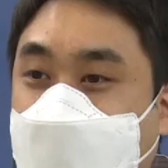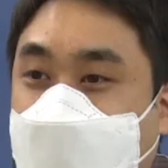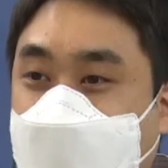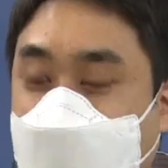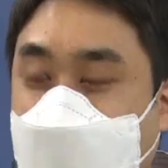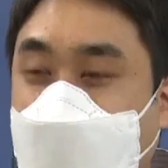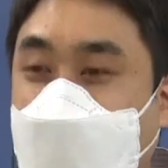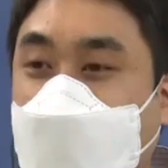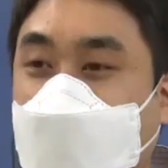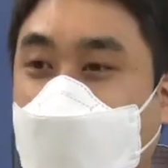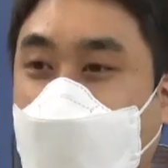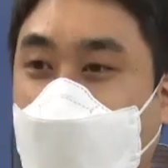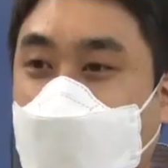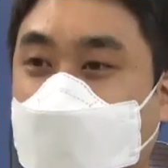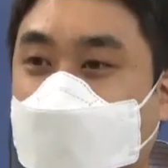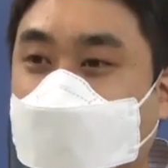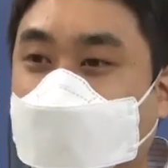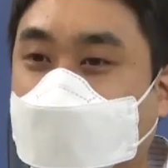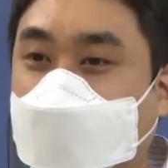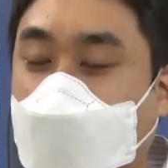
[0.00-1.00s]
불안한
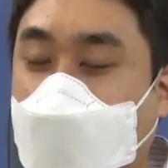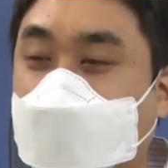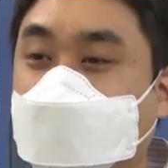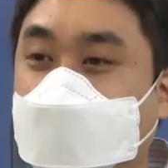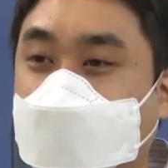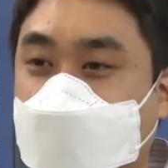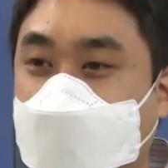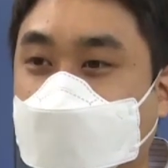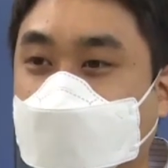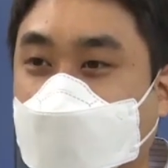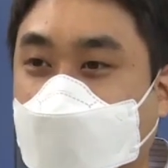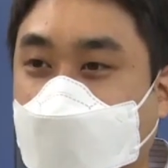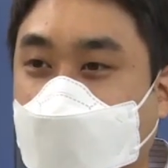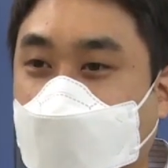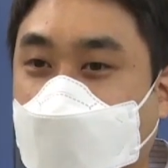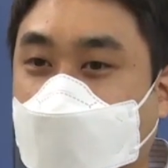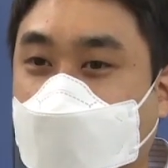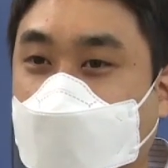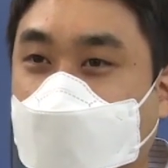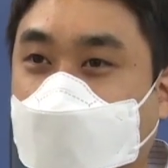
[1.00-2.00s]
마음은
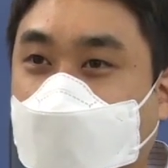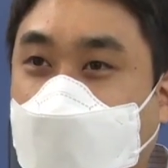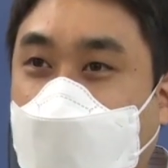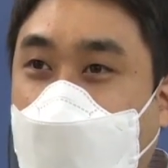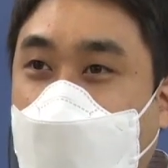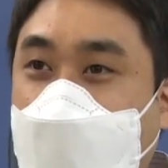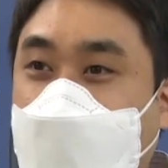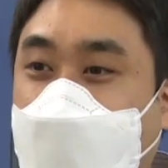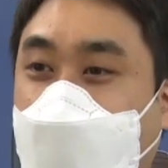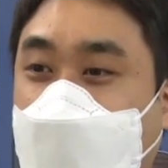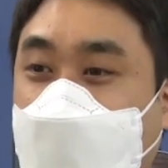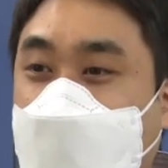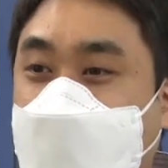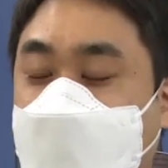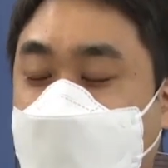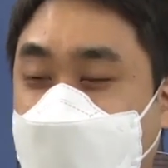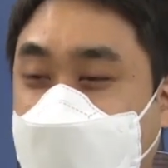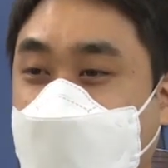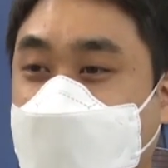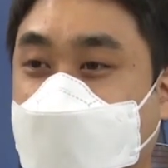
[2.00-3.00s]
있는데 그래도 개인 방역
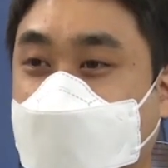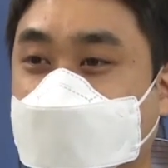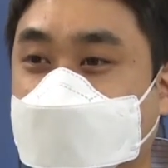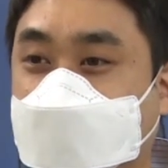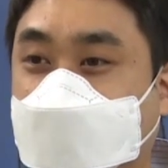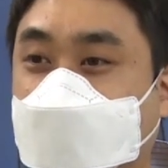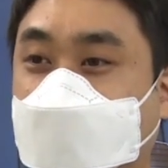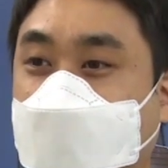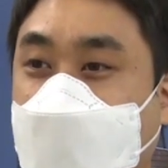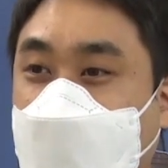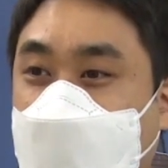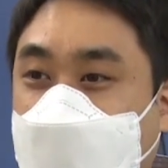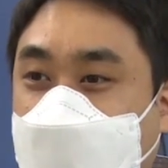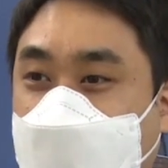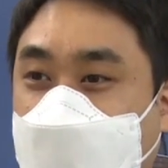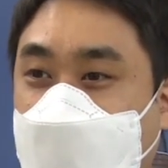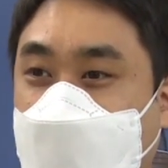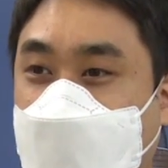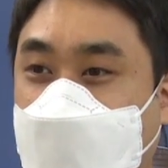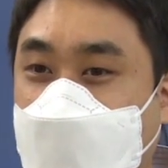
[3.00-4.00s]
수칙을 잘
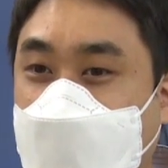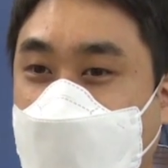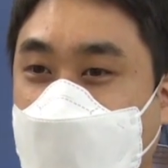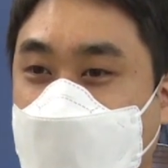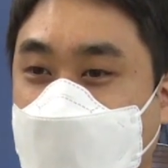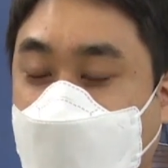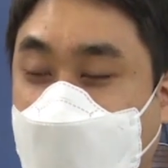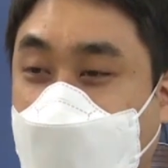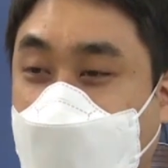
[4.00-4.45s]
지키면은 또